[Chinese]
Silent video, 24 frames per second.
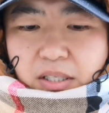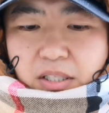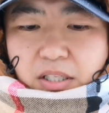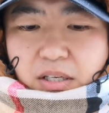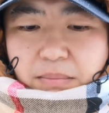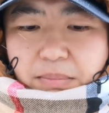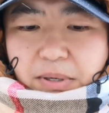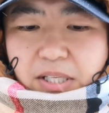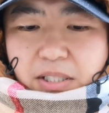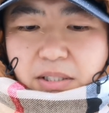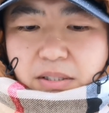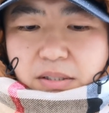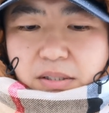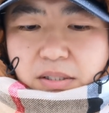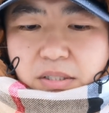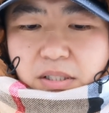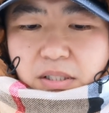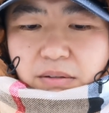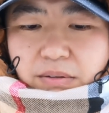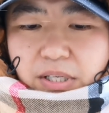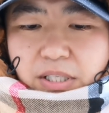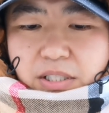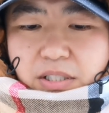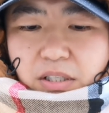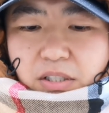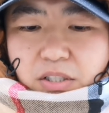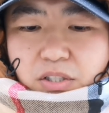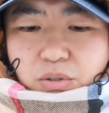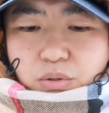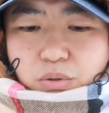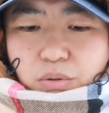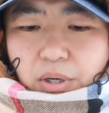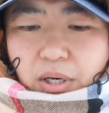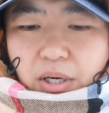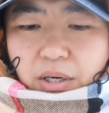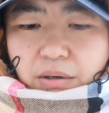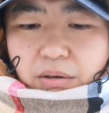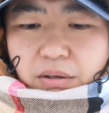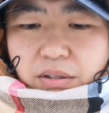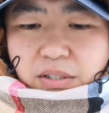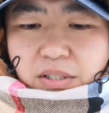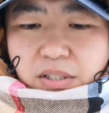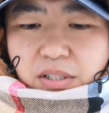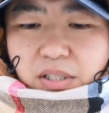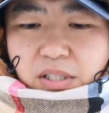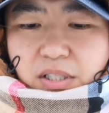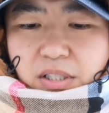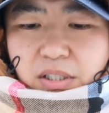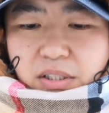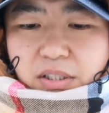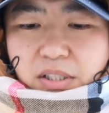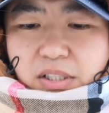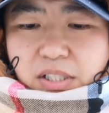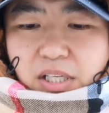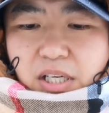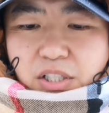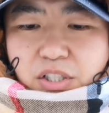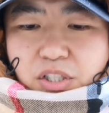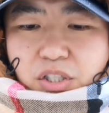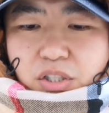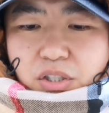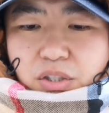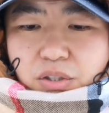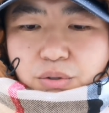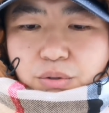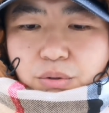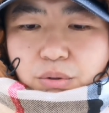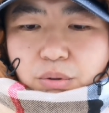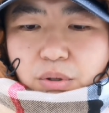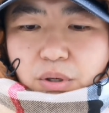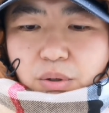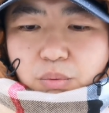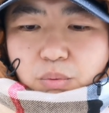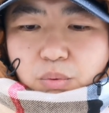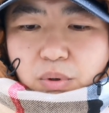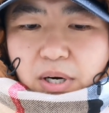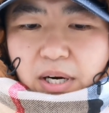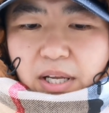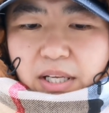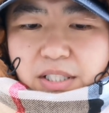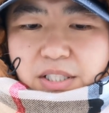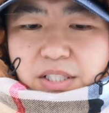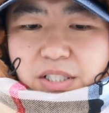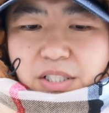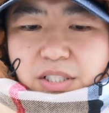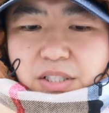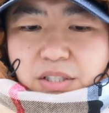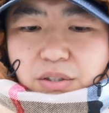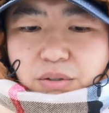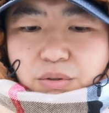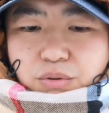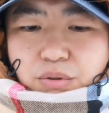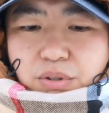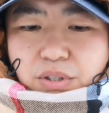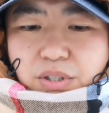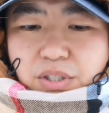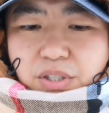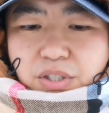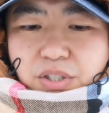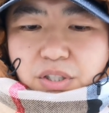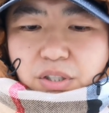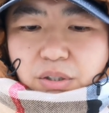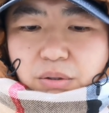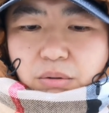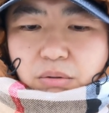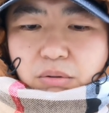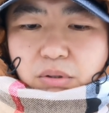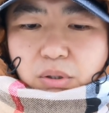日本自卫省指出啊，俄罗斯可能在持续对乌克兰进行军事行